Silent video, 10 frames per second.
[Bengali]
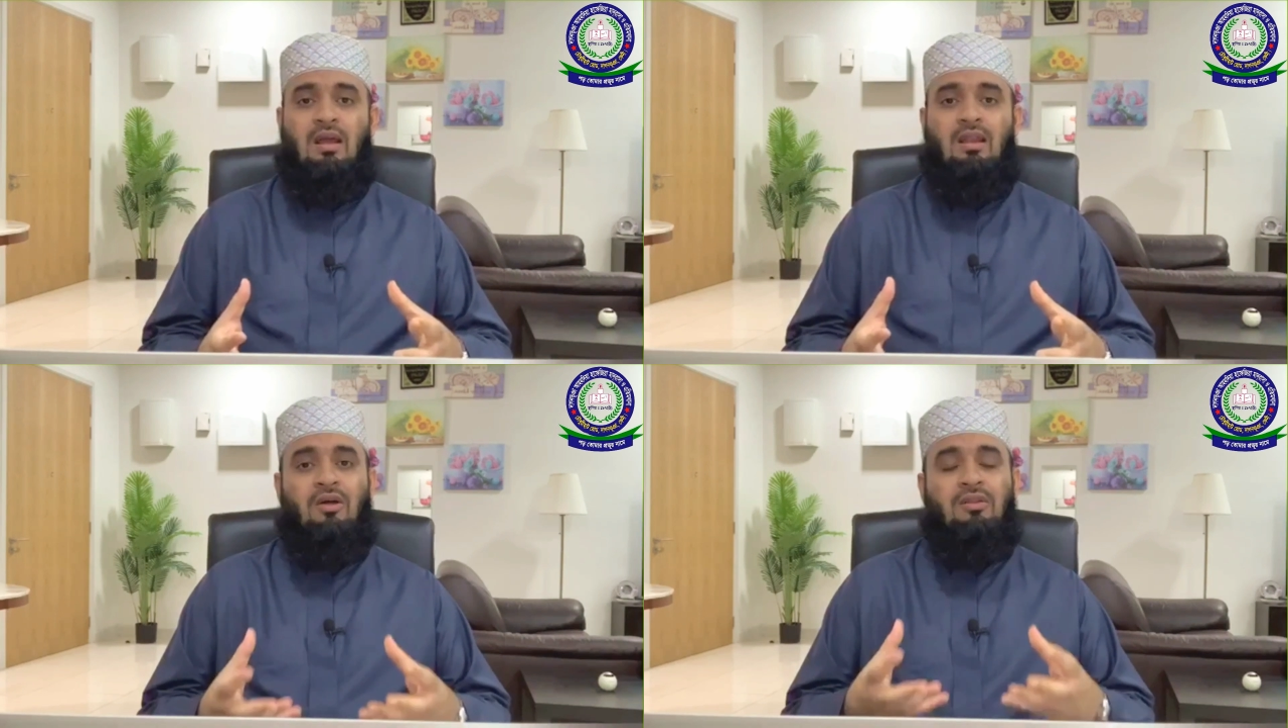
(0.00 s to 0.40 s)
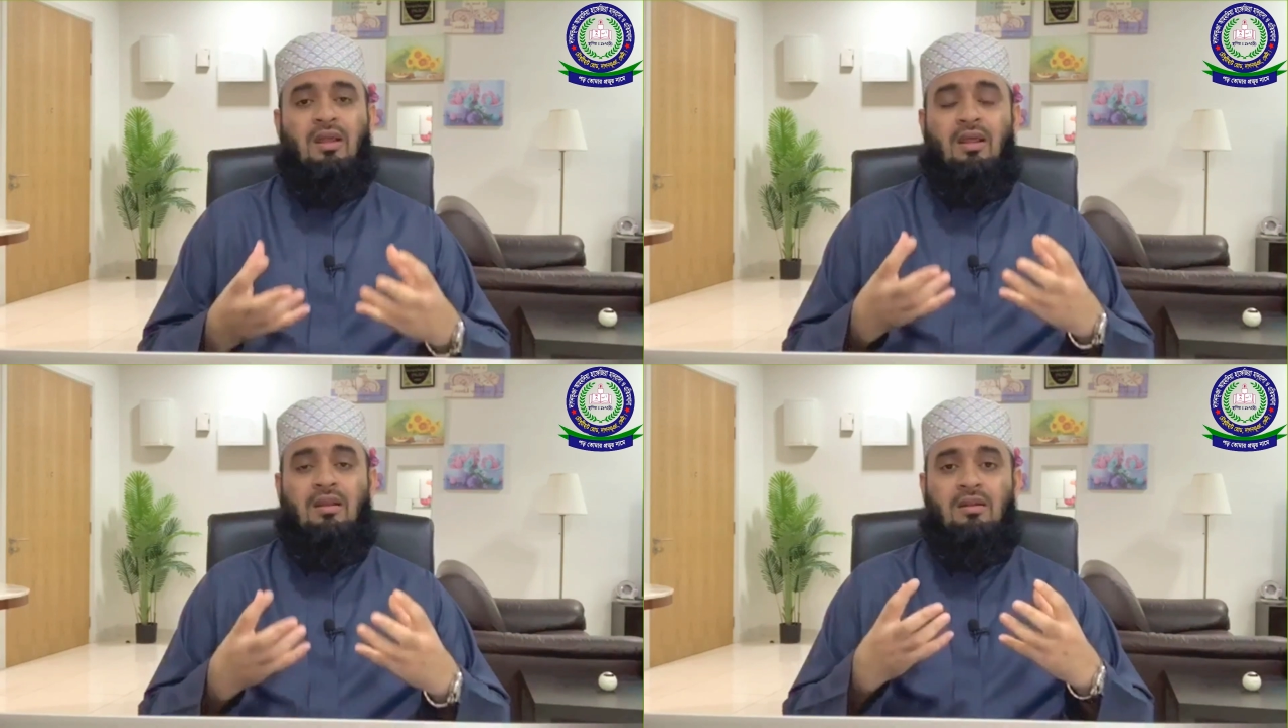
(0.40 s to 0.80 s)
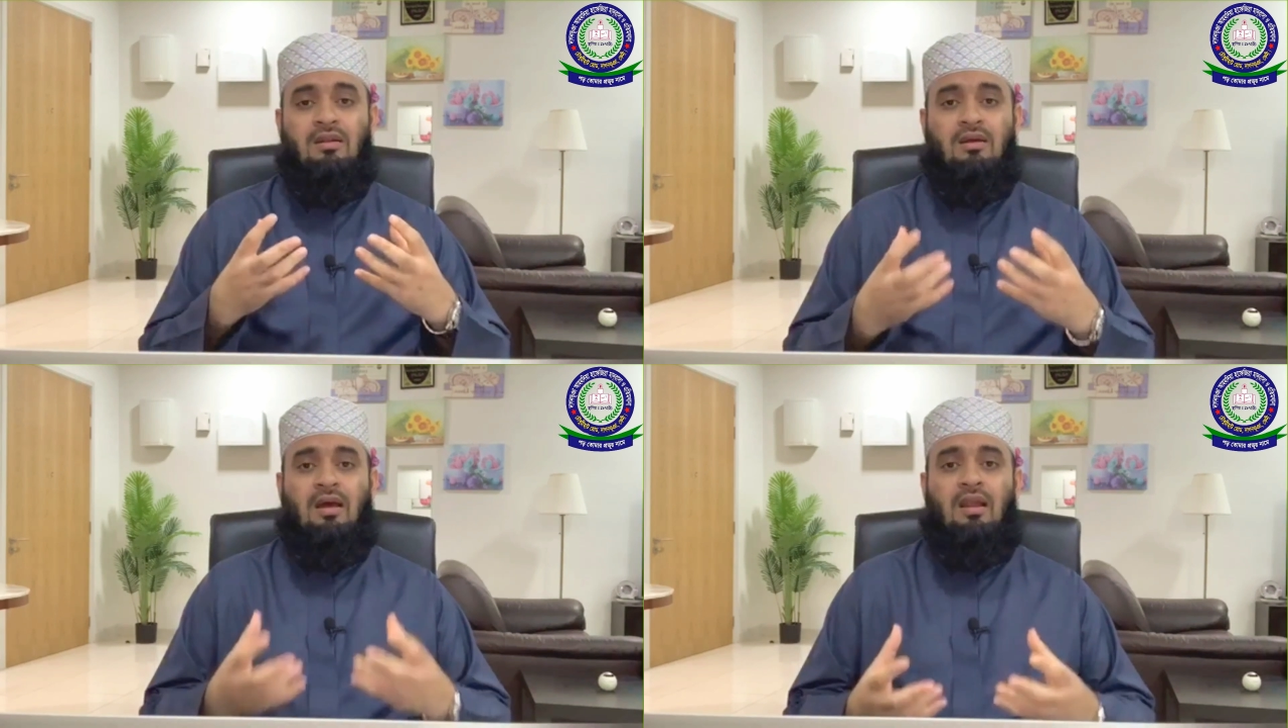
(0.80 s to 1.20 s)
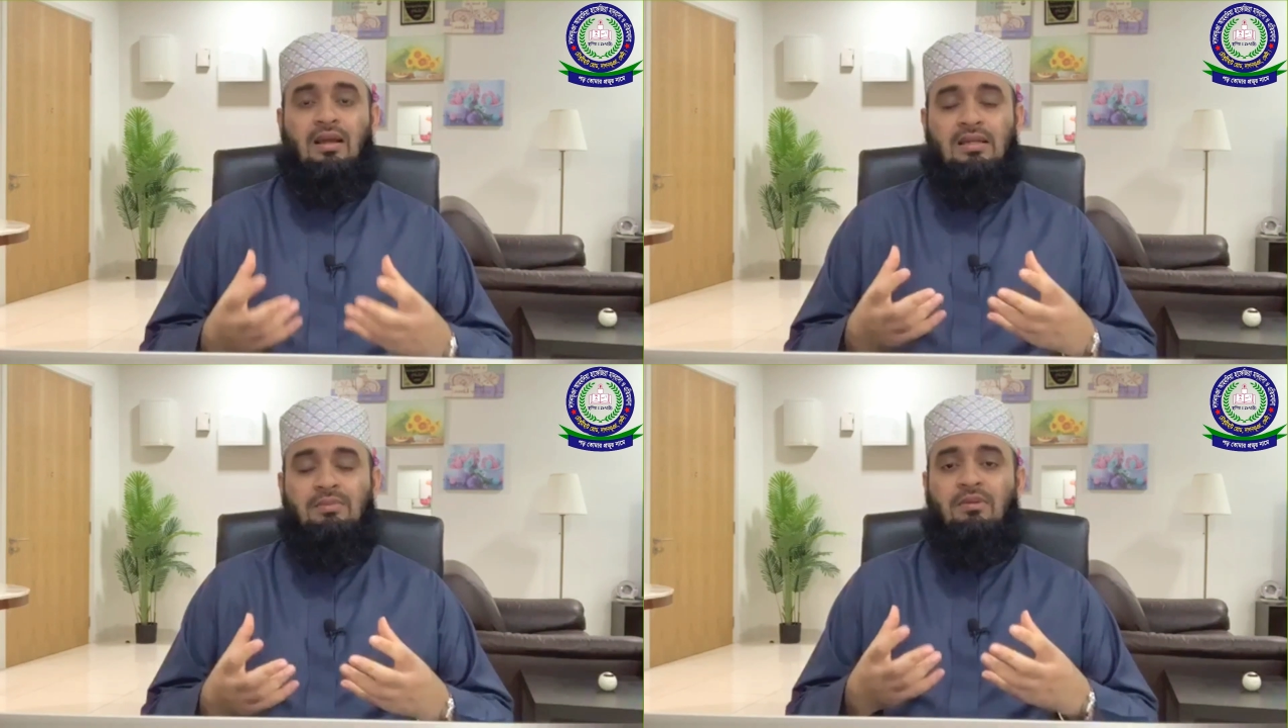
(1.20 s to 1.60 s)
আল্লাহ তালার
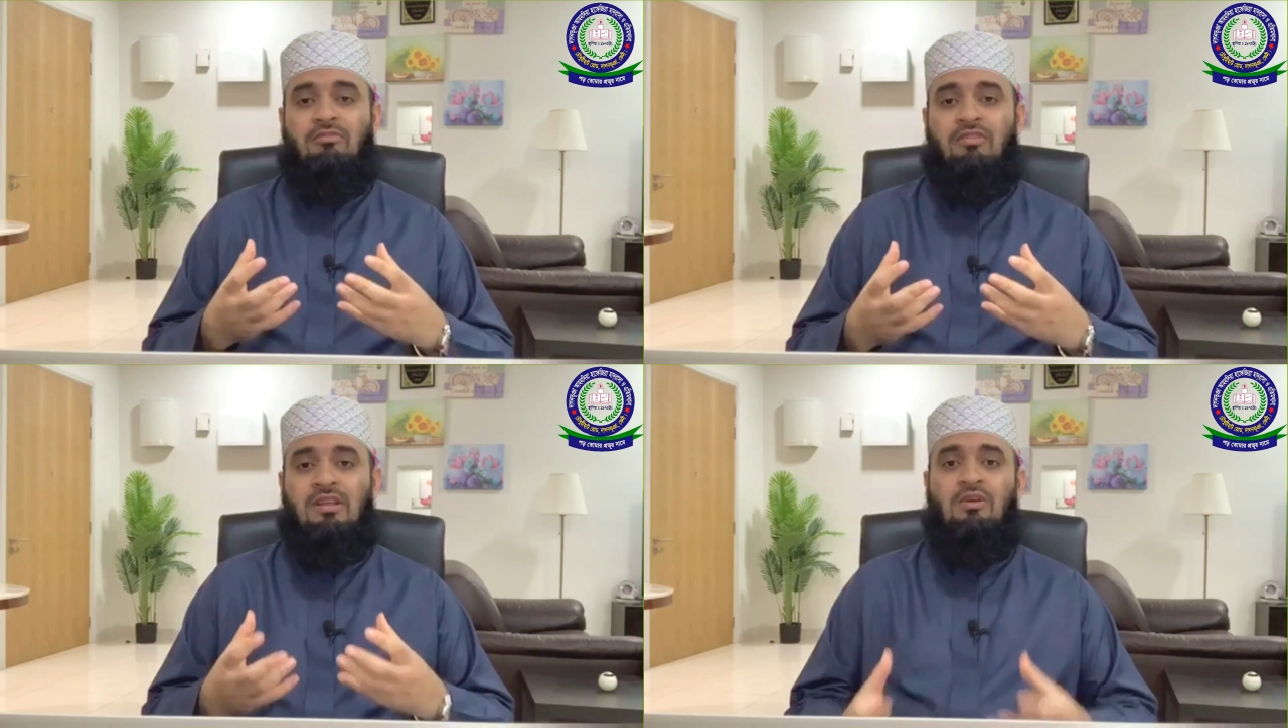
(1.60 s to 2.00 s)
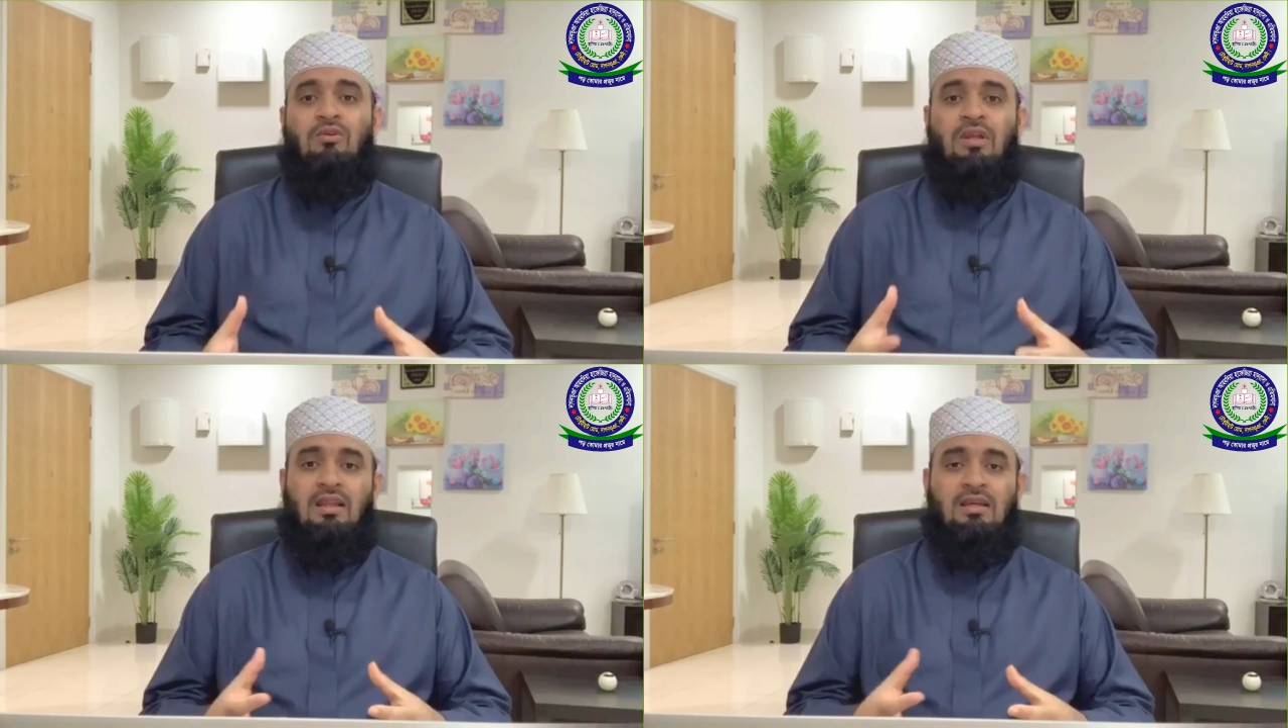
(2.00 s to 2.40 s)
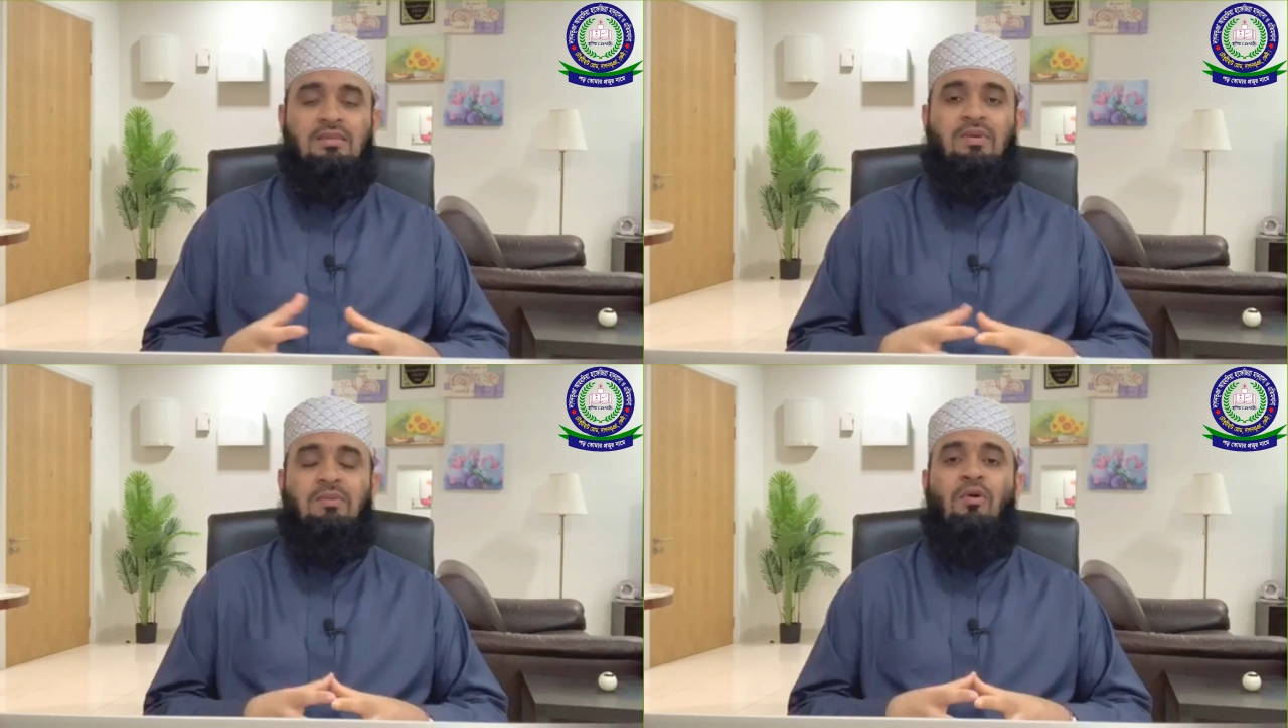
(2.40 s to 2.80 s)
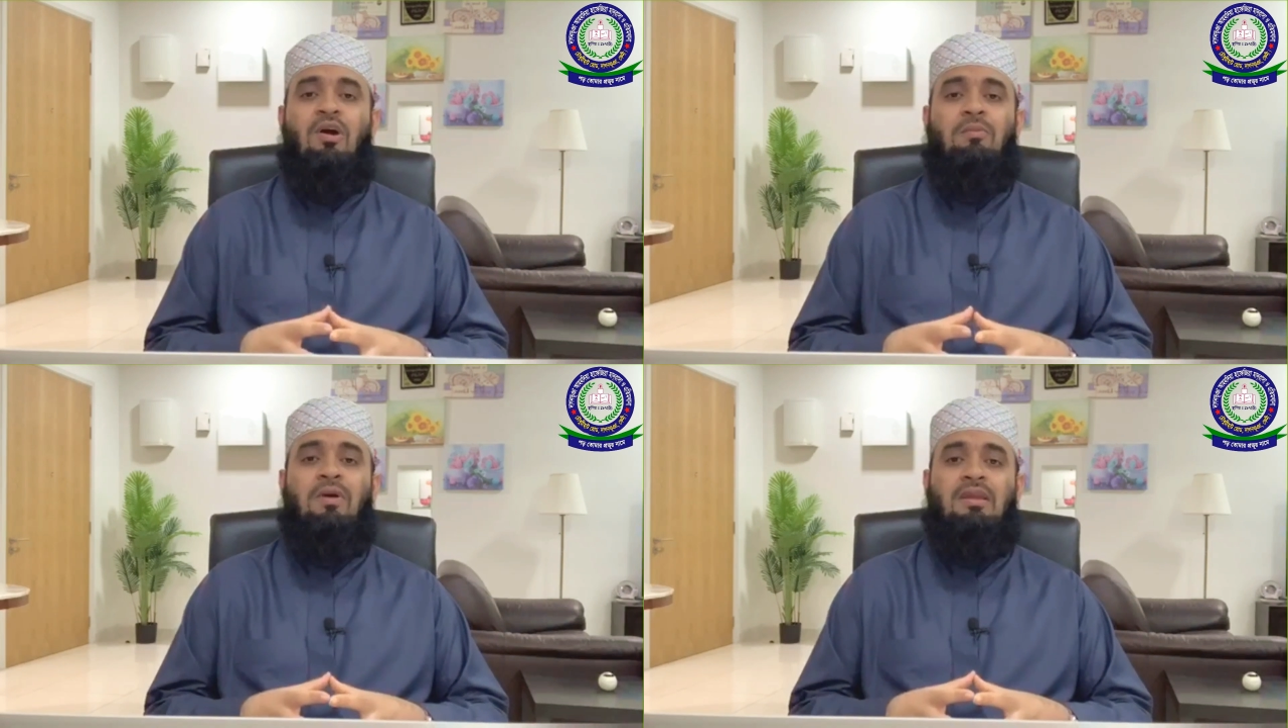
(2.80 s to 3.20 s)
আল্লাহকে যে আমরা ফিল করি আল্লাহকে যে আমরা
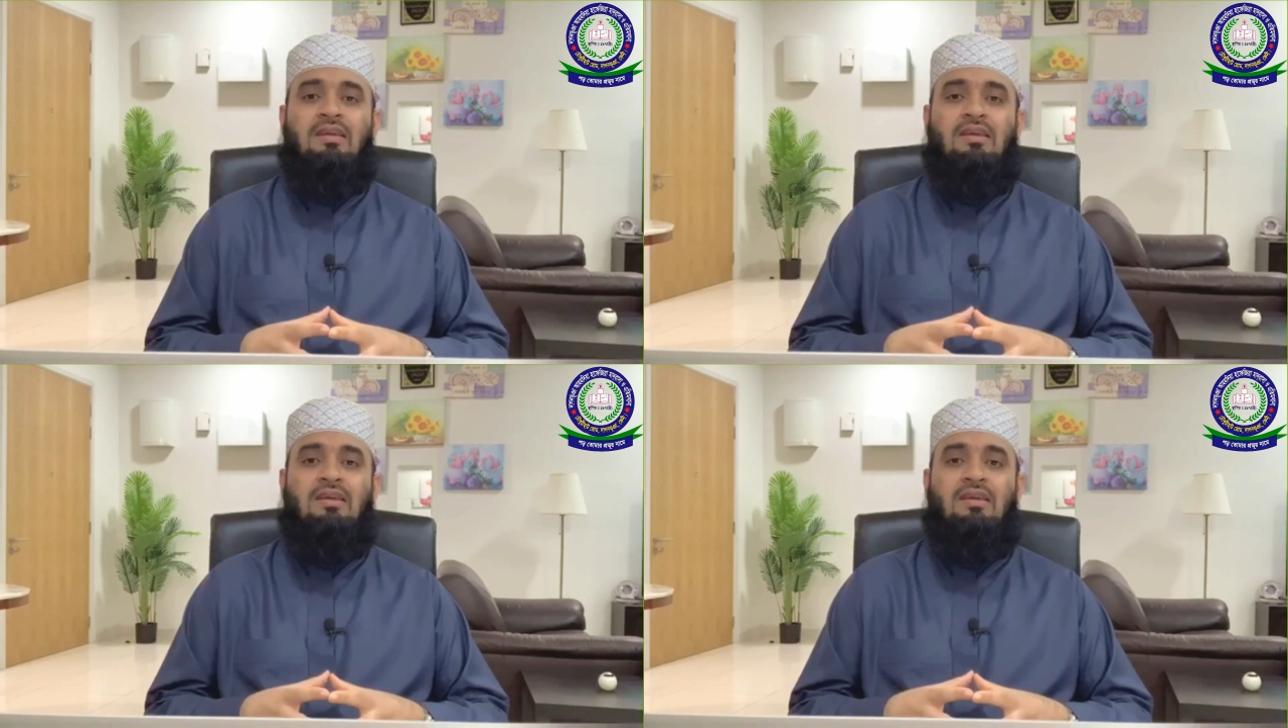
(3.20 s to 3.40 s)
ভয় পাই